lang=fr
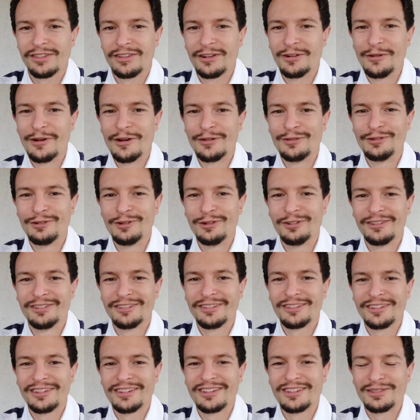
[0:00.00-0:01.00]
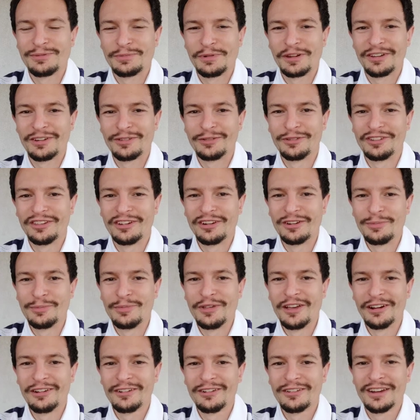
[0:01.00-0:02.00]
Salut à vous, j'espère que vous allez
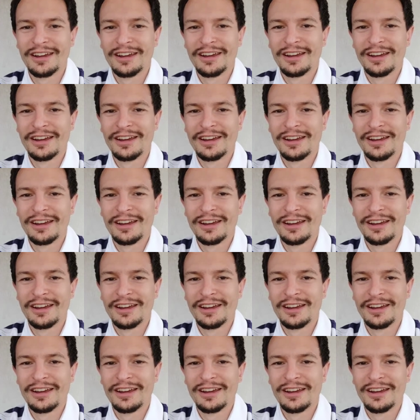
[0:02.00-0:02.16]
bien.